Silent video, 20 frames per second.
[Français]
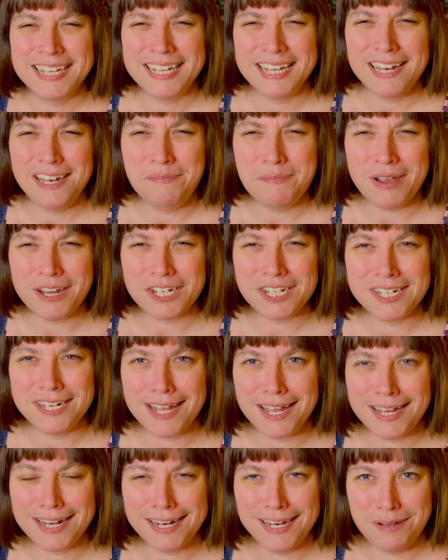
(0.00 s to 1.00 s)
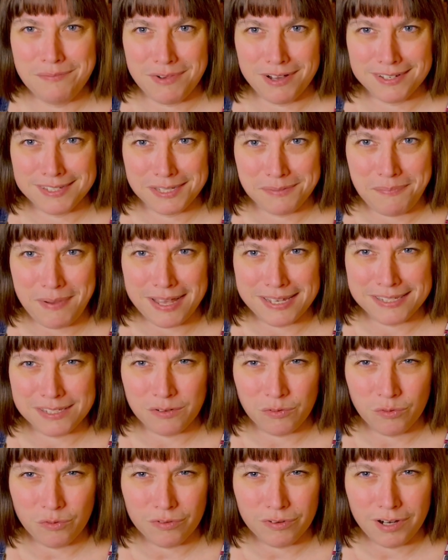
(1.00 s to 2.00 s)
l'imaginaire,
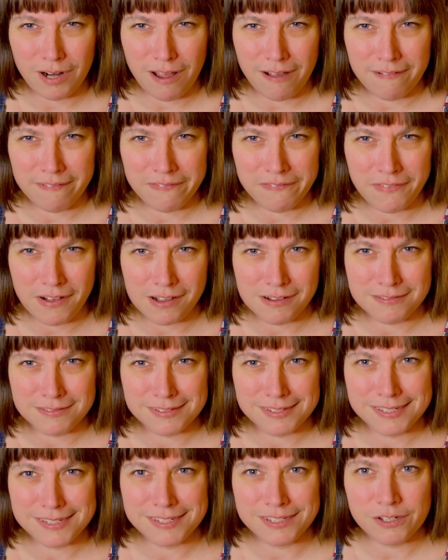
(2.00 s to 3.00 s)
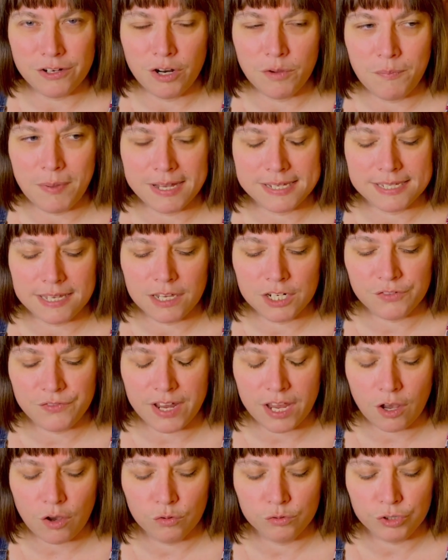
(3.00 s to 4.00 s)
l'émancipation de l'enfance, le passage
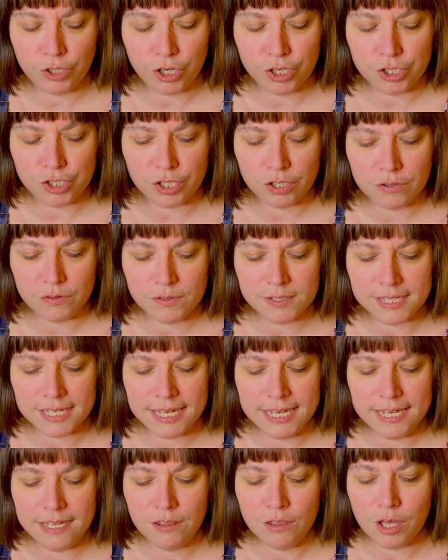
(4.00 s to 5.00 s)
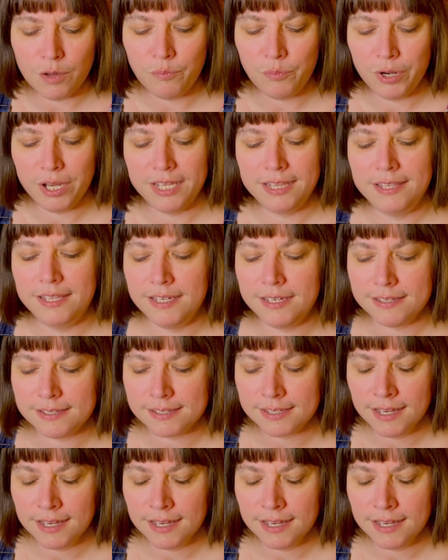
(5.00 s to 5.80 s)
vers autre chose et de Poetics,